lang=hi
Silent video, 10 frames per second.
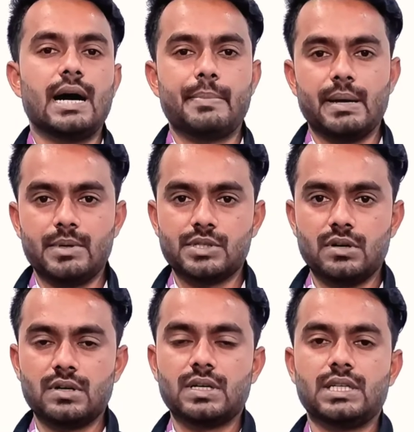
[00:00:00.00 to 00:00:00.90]
आप
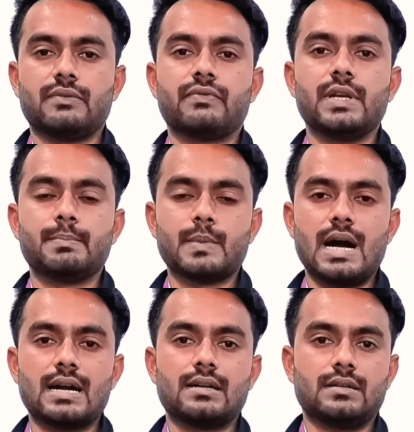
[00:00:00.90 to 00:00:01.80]
अमेज़ोन या
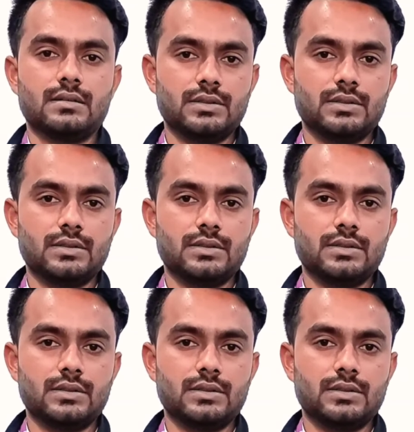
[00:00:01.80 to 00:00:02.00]
फ्लिपकार्ट